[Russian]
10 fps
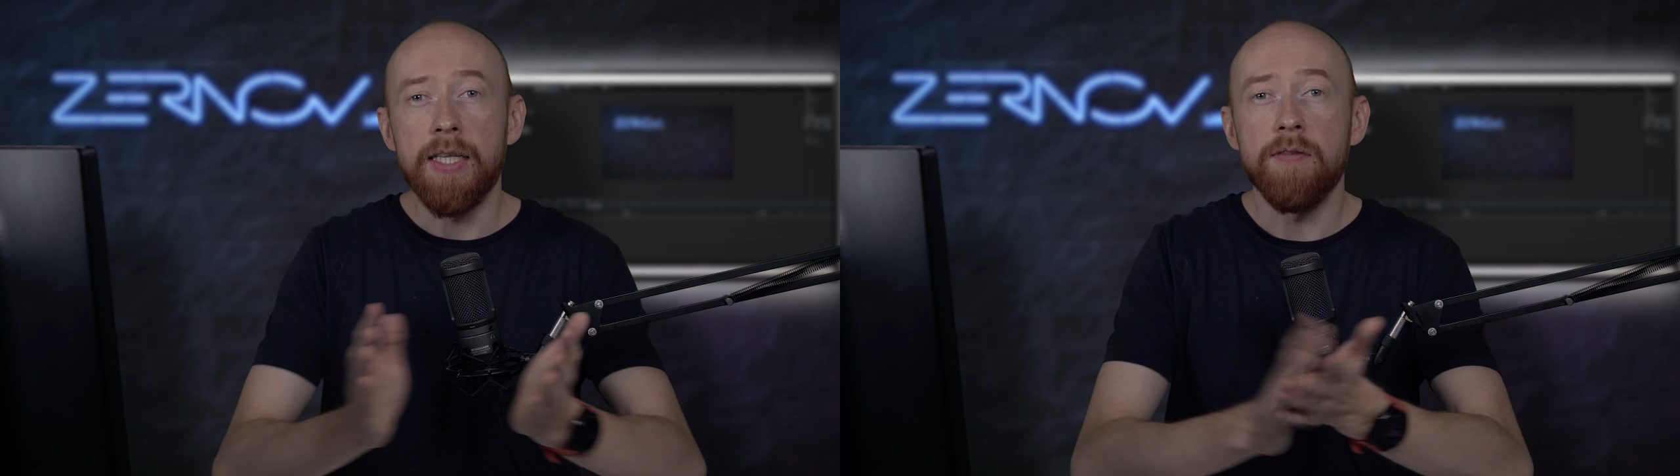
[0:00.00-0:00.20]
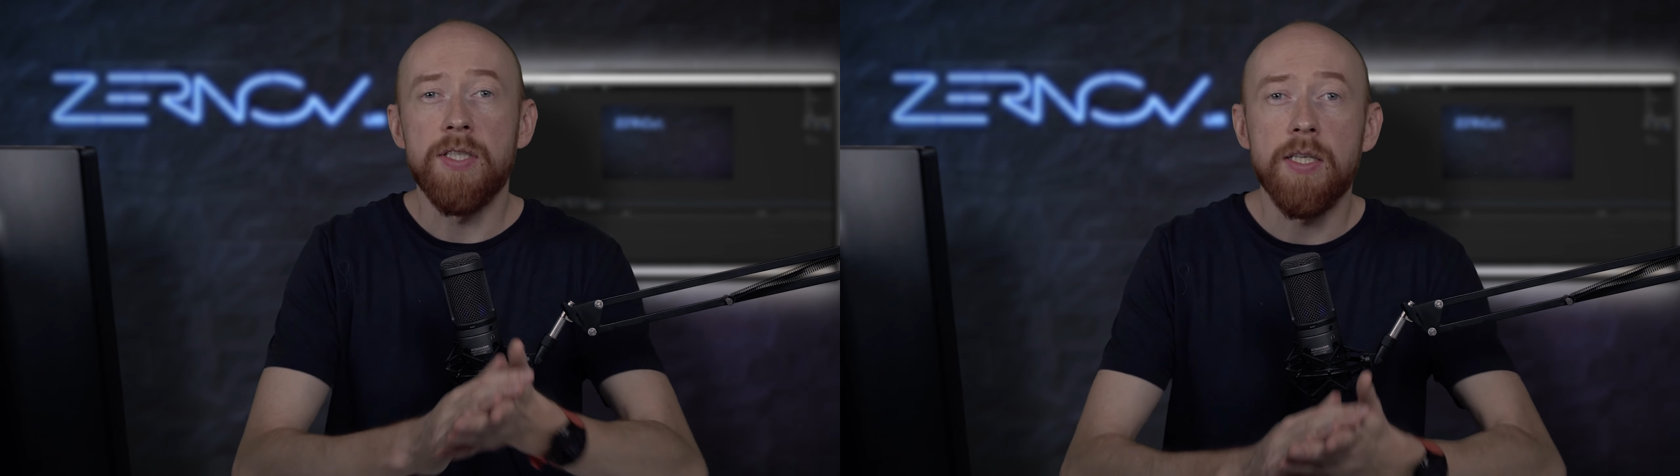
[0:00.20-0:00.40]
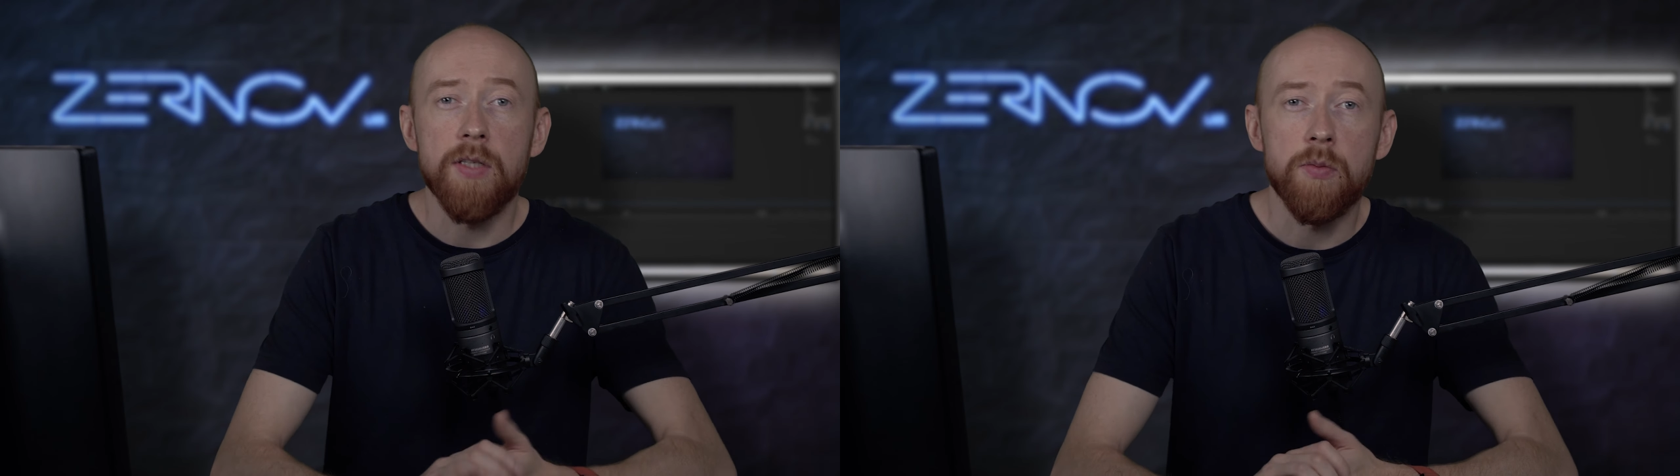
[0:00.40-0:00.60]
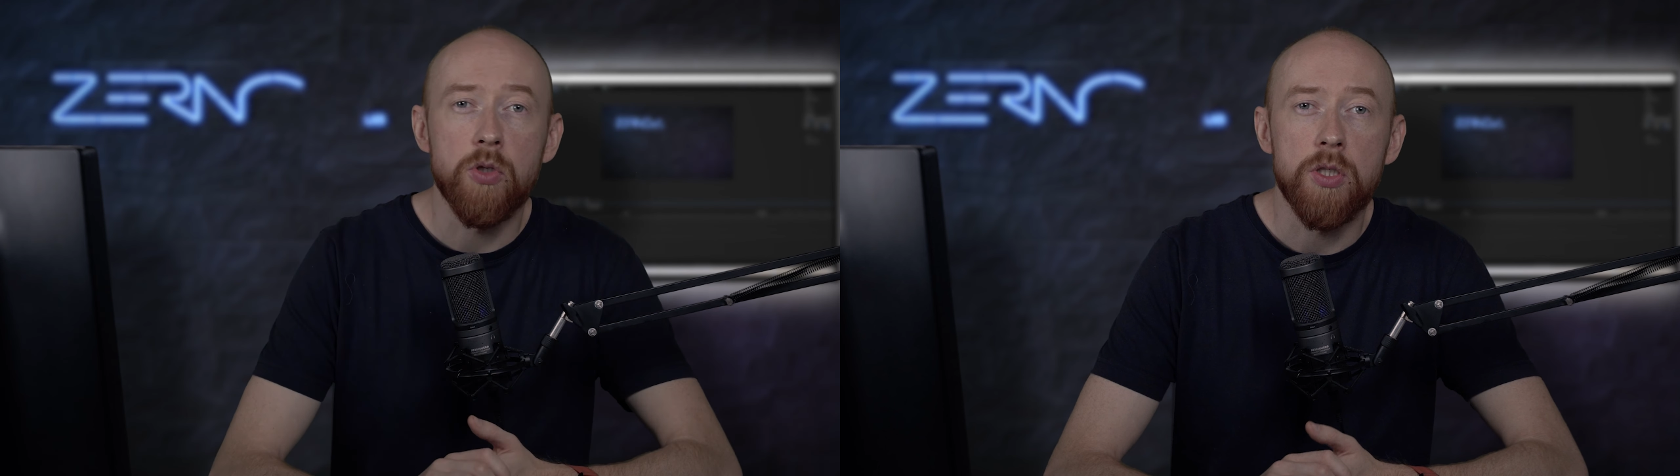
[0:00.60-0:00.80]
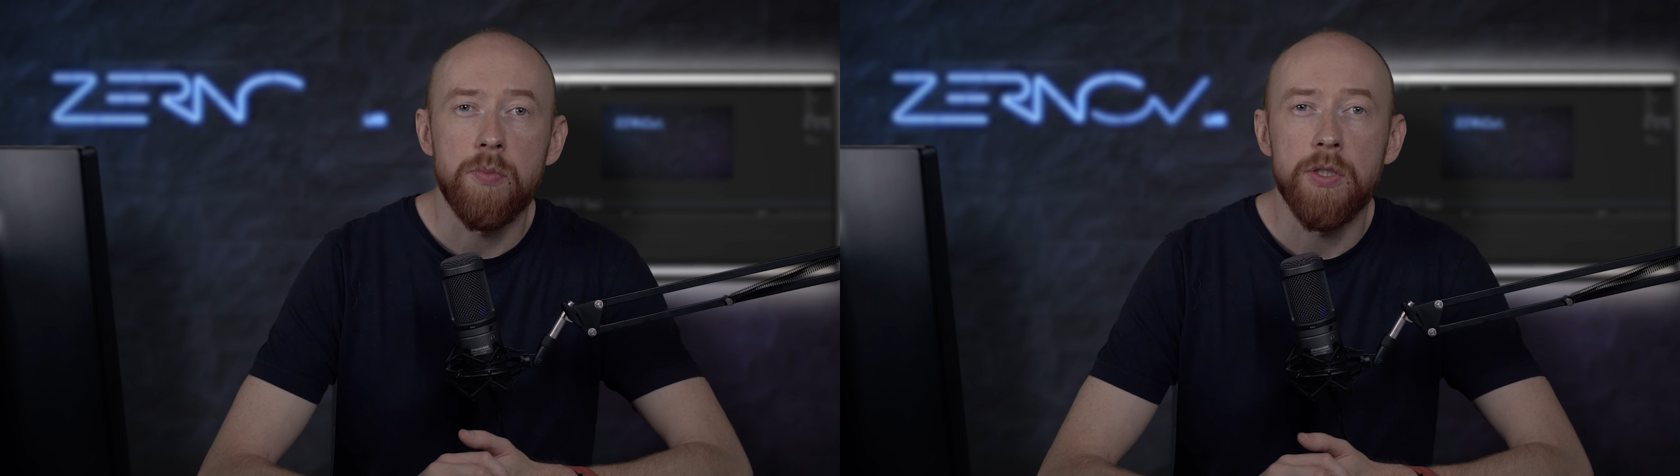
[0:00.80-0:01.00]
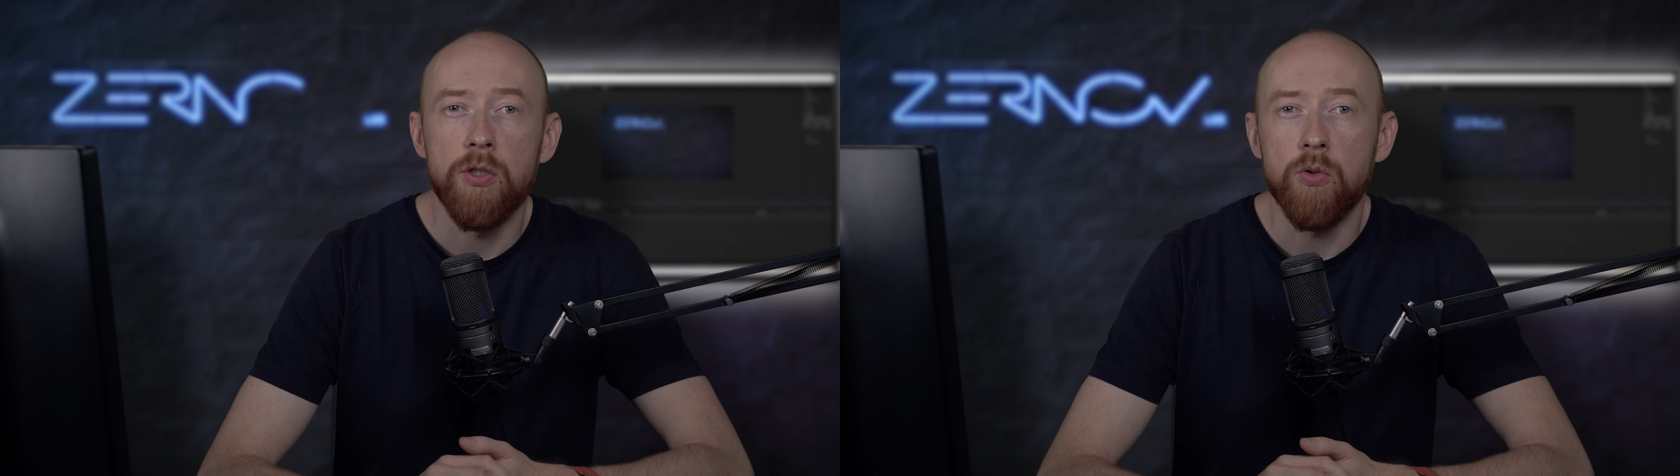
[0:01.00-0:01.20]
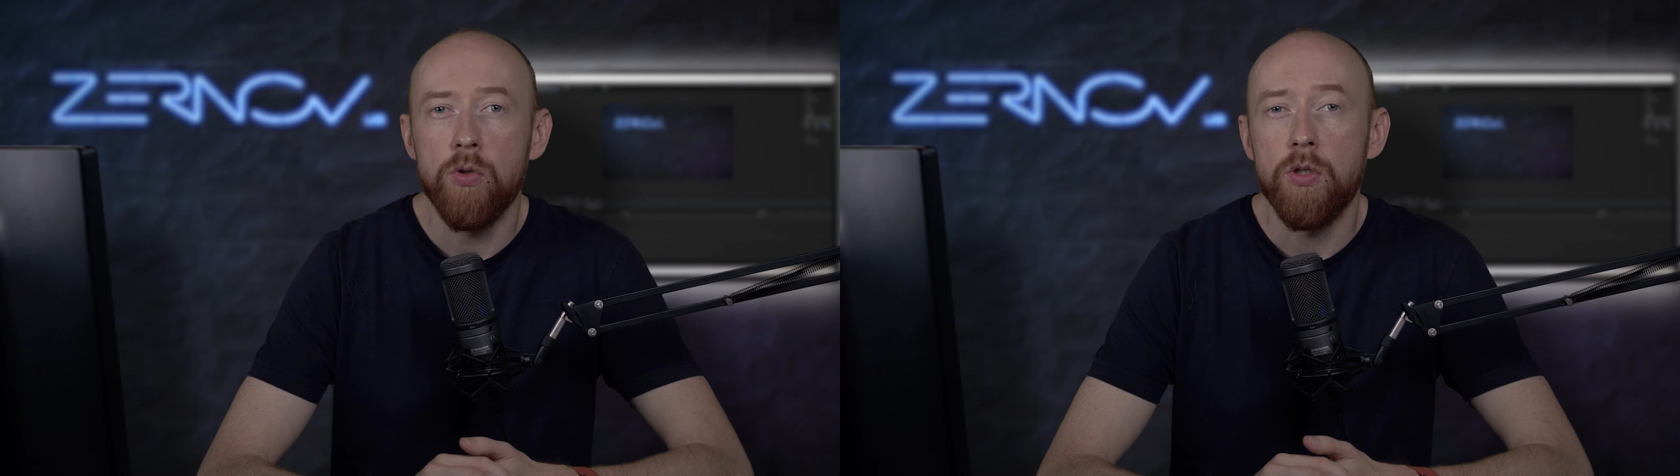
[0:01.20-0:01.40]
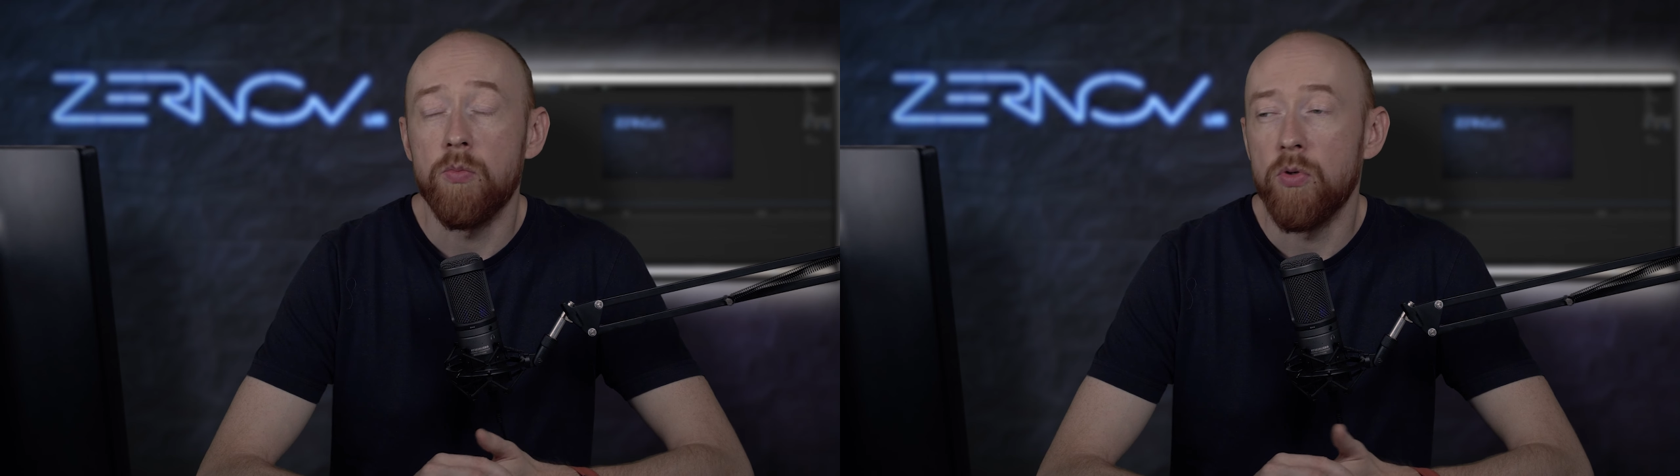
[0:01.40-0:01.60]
На этом все возможности медиа-энкодера,